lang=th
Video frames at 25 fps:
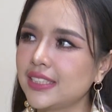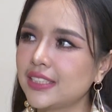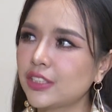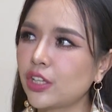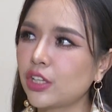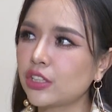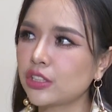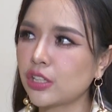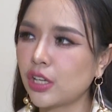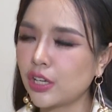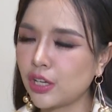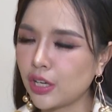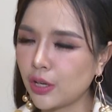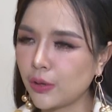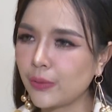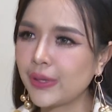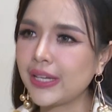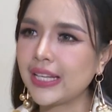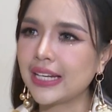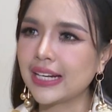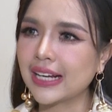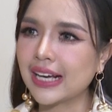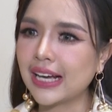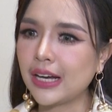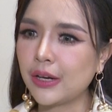ตอนตอนเรา
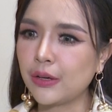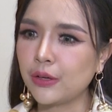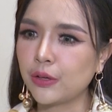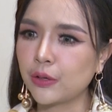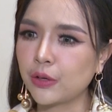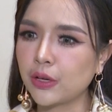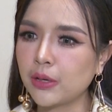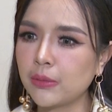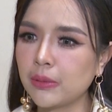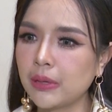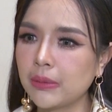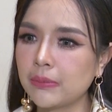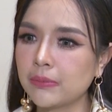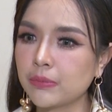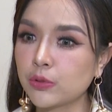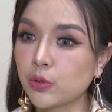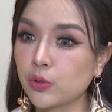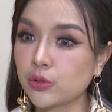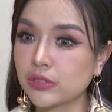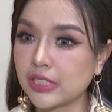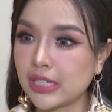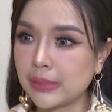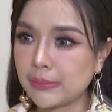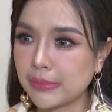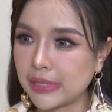เห็นข่าวเราก็แบบต
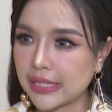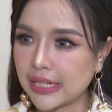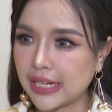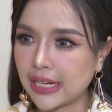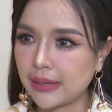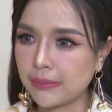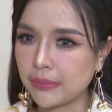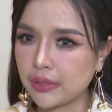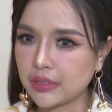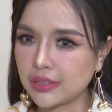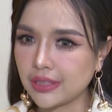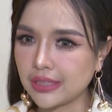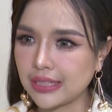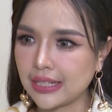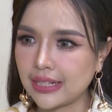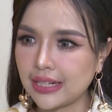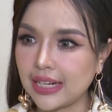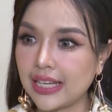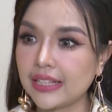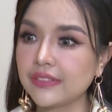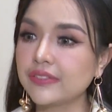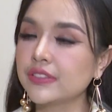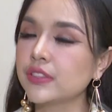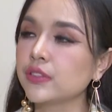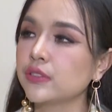กใจเหมือนกัน เพราะตอนนั้น
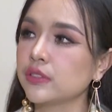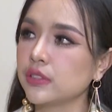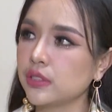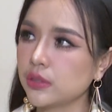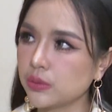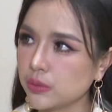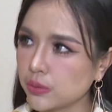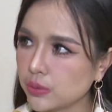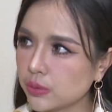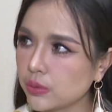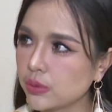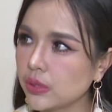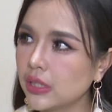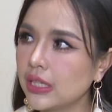ไลฟ์สดอยู่